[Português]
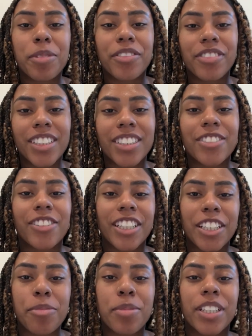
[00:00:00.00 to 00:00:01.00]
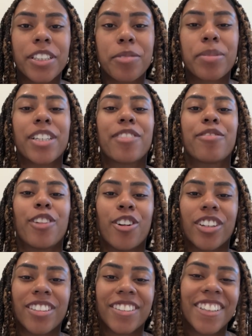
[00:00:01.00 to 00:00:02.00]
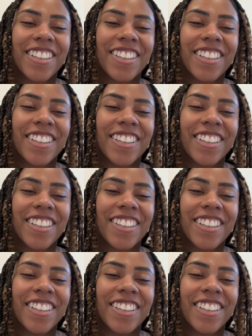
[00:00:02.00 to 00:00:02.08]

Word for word: vez eu aqui para terminar o vlog.